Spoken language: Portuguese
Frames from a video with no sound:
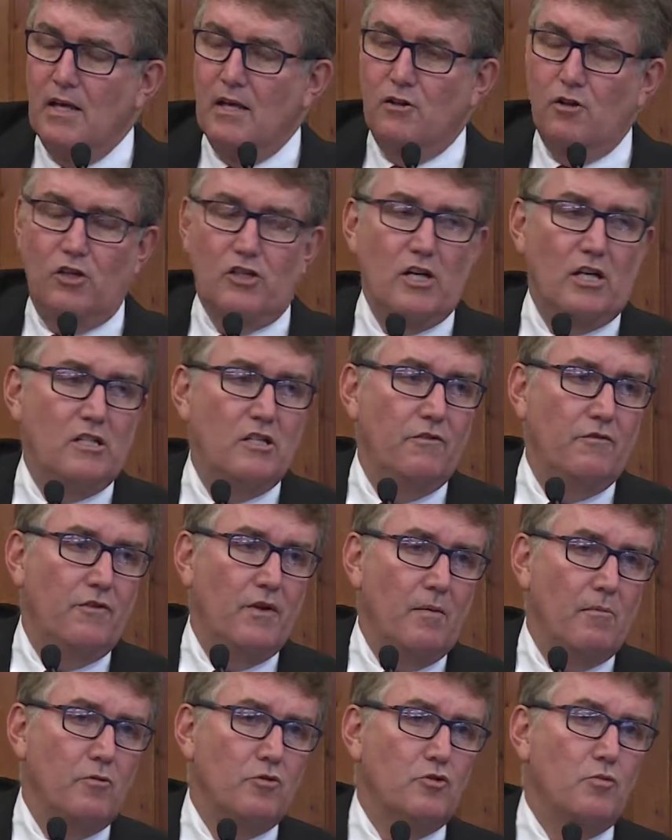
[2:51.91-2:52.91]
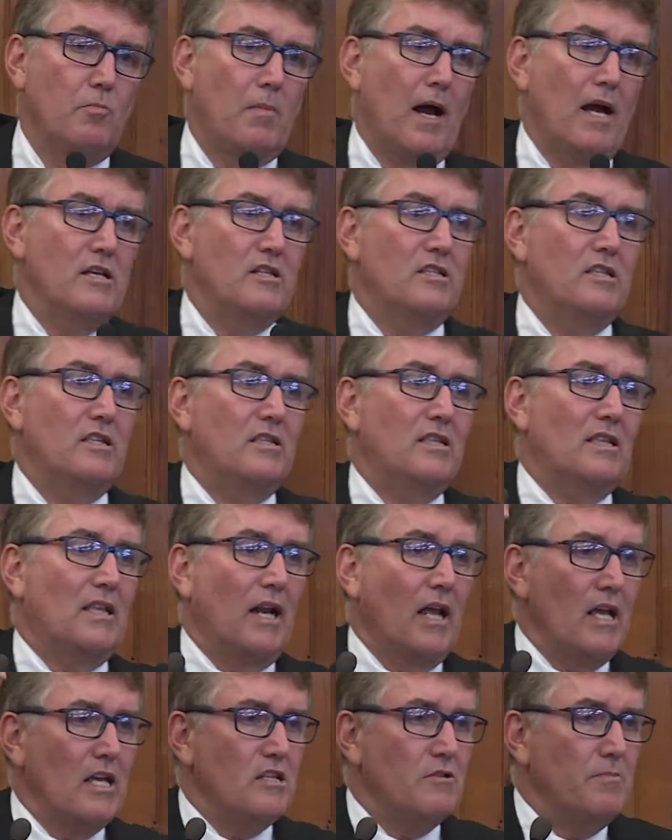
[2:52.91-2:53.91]
nós já tivemos mais de
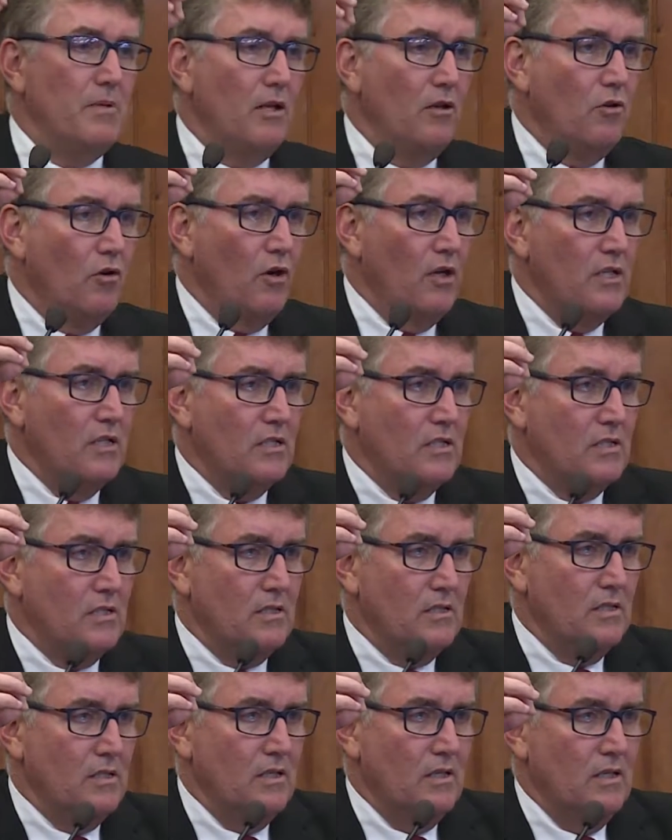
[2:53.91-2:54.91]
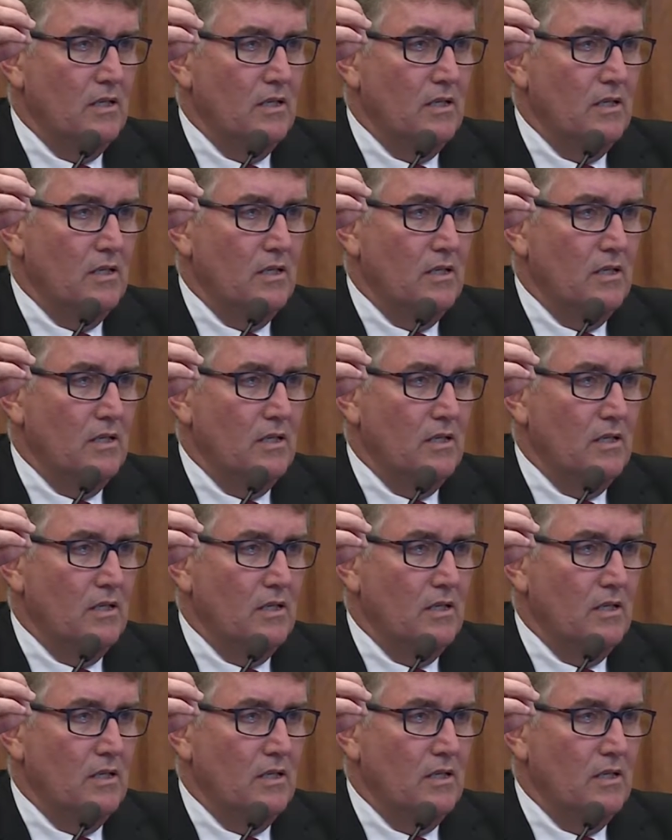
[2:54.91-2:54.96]
3 milhões